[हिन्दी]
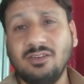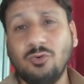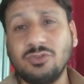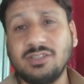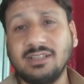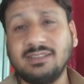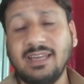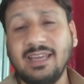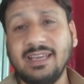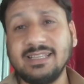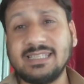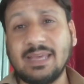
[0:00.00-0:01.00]
हो सकता है
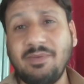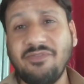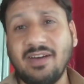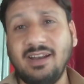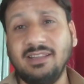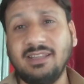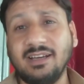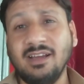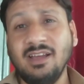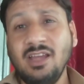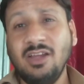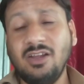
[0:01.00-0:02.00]
कि सेमीफाइनल तक
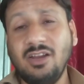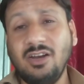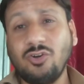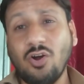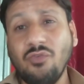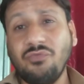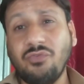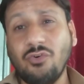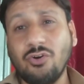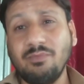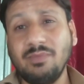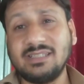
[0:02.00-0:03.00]
टॉप
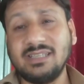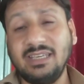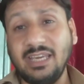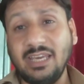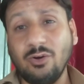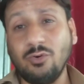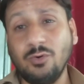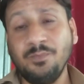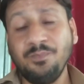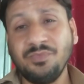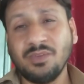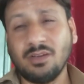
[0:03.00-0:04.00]
फोर में से ये हों
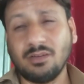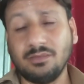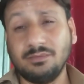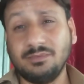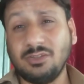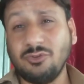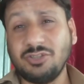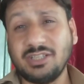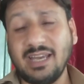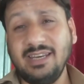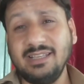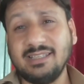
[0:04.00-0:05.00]
कुछ
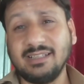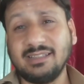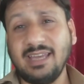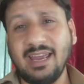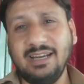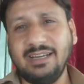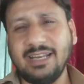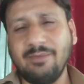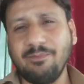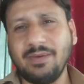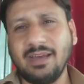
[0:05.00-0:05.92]
कह नहीं सकते एंड टाइम पे